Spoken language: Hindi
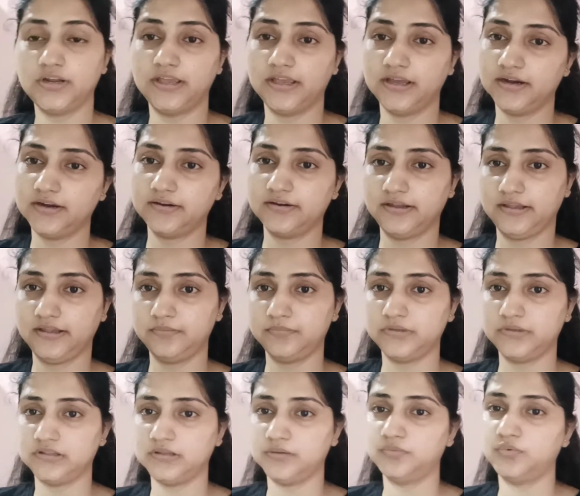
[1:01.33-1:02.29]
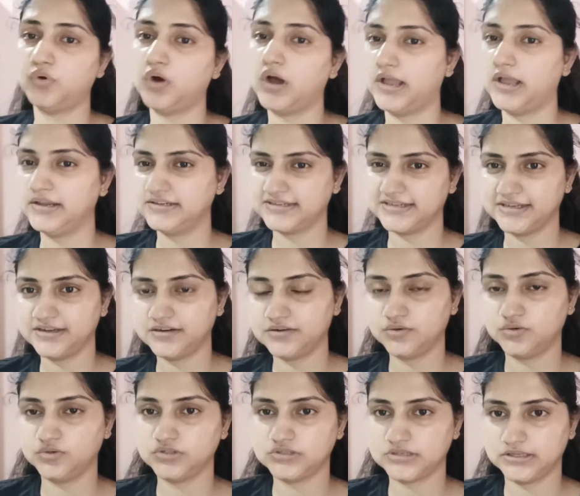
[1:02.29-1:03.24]
हेयर ग्रेइंग मतलब वाइट हेयर
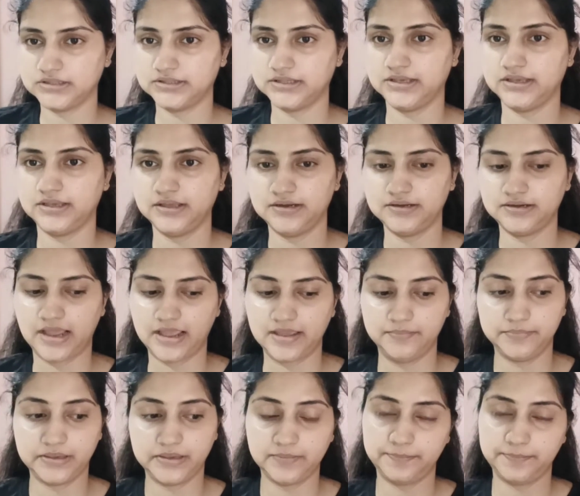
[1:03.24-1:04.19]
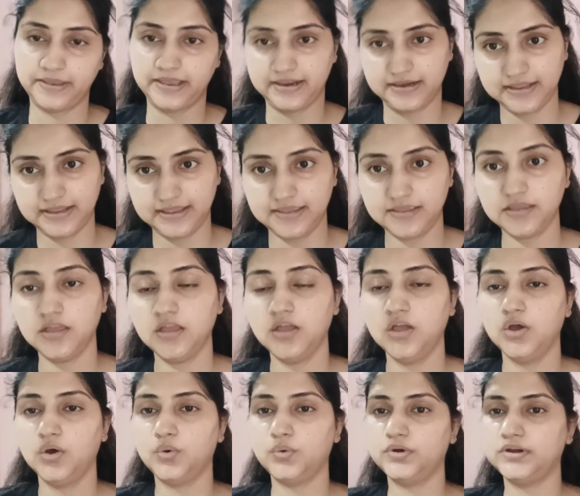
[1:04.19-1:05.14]
हो जाते हैं टाइम के पहले
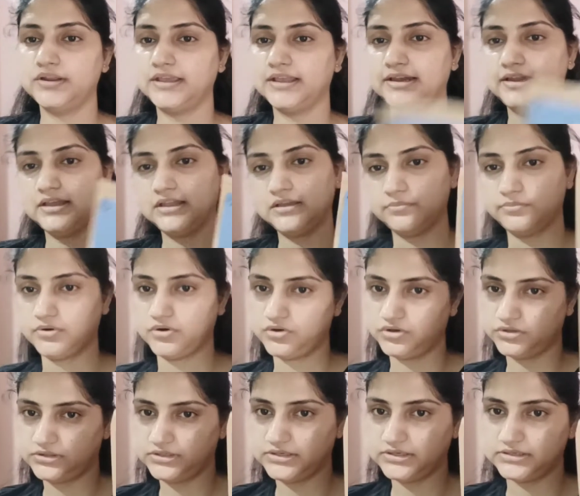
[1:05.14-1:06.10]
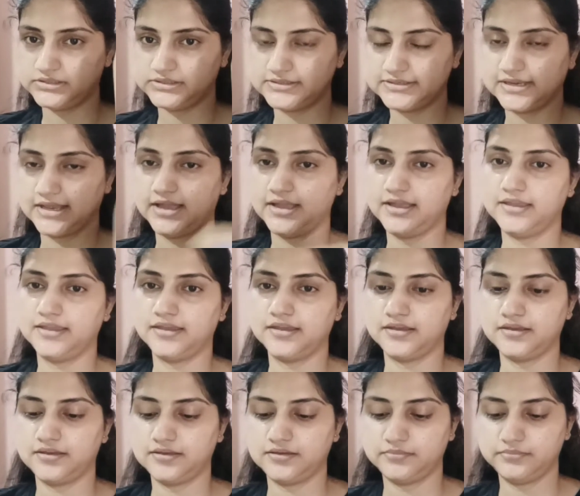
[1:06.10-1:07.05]
उनके लिए बहुत ही अच्छा है
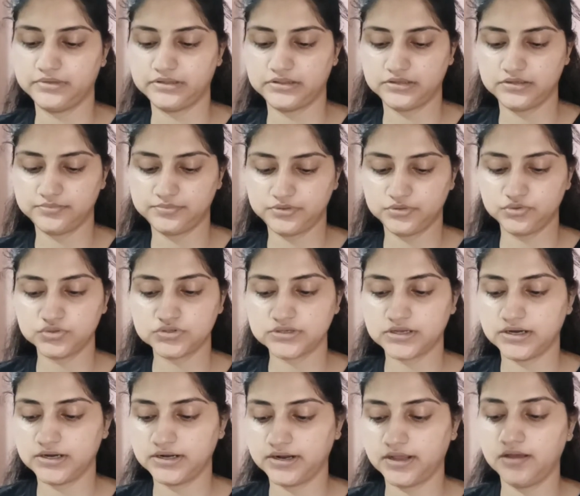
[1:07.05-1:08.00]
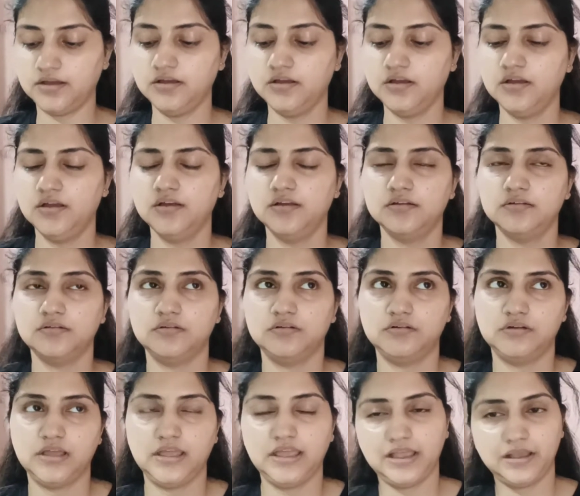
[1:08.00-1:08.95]
ये मतलब यूज़ करना
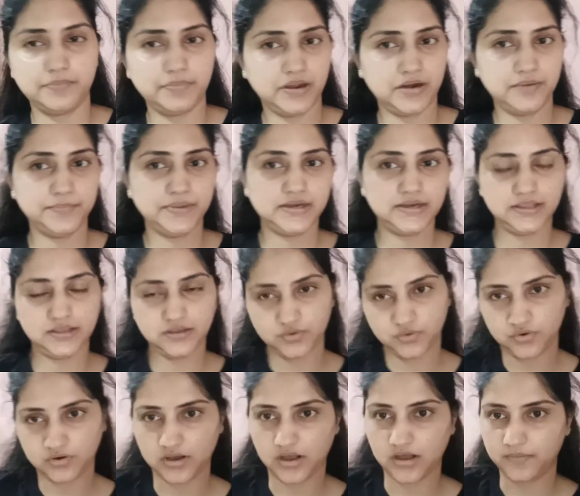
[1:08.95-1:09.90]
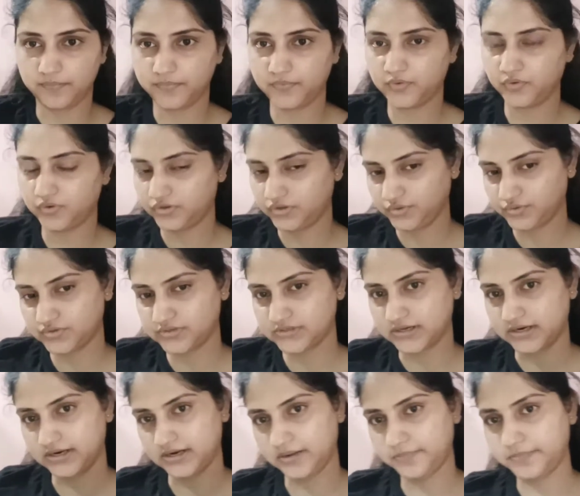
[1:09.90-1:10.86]
एक बार में नहीं होगा आपको यूज़
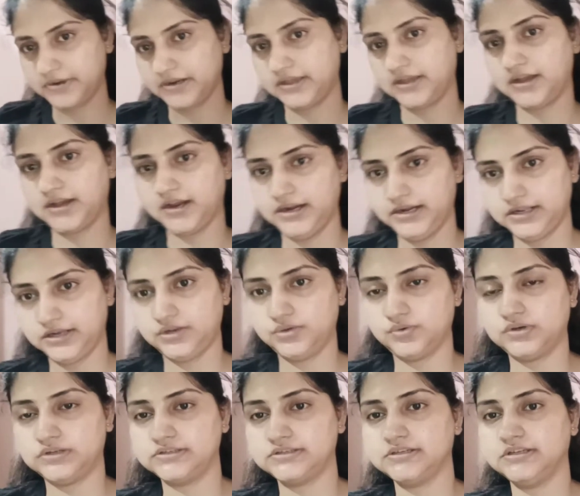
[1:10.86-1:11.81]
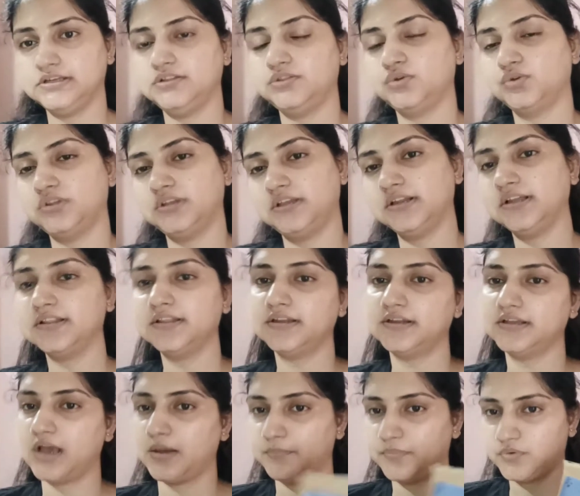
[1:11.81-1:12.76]
करना पड़ेगा कंटिन्यूसली तो धीरे
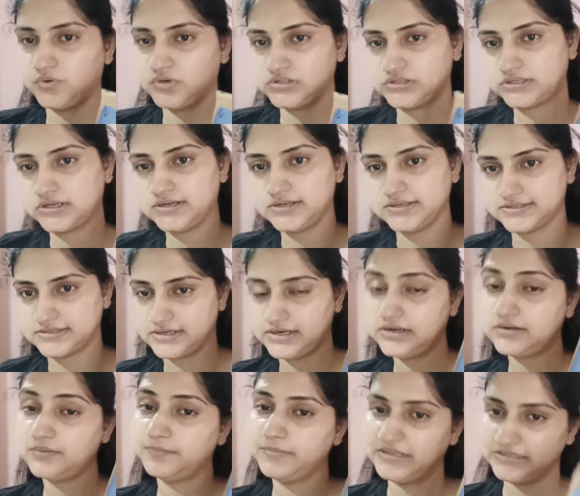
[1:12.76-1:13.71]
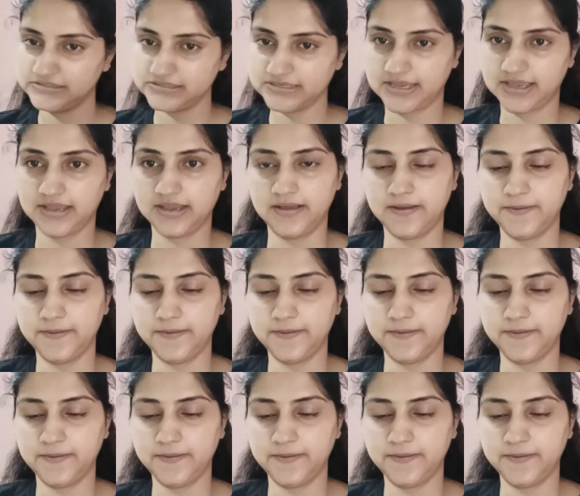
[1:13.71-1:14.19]
धीरे आपको इसका रिजल्ट मिल जाएगा